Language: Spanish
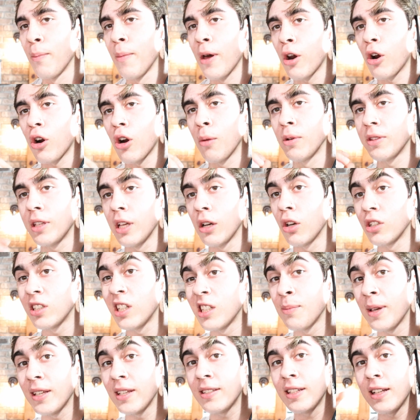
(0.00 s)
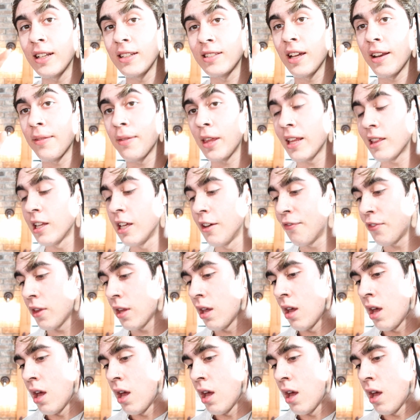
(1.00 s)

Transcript: primero. Como tengo 6 meses sin hacer deadlift,